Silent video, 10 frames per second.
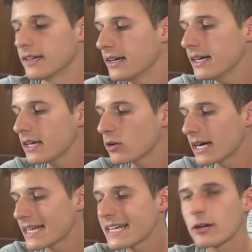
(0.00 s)
Il rigore
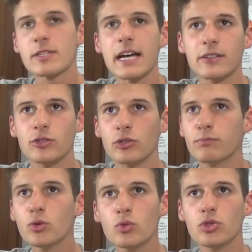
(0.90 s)
era sacrosanto,
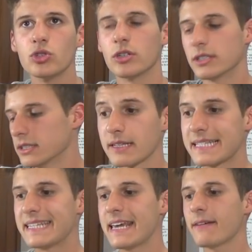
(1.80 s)
punto.
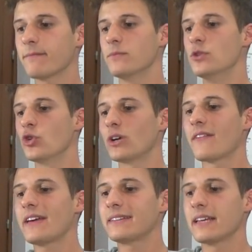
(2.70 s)
Se non
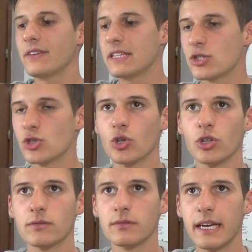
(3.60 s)
avete visto
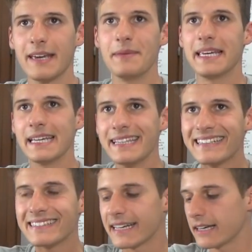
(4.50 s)
e mi
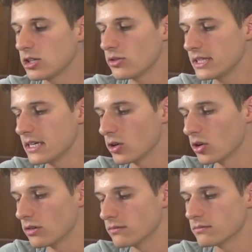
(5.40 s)
chiedete, io vi dico